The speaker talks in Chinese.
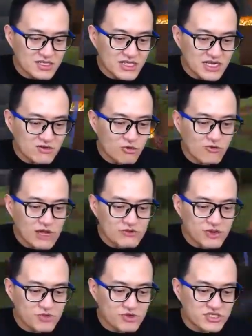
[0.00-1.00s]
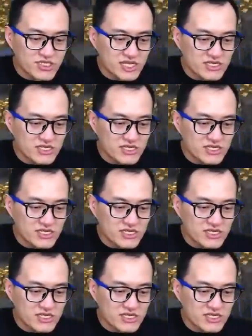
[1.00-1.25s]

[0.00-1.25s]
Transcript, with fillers: 但是我完全没有时间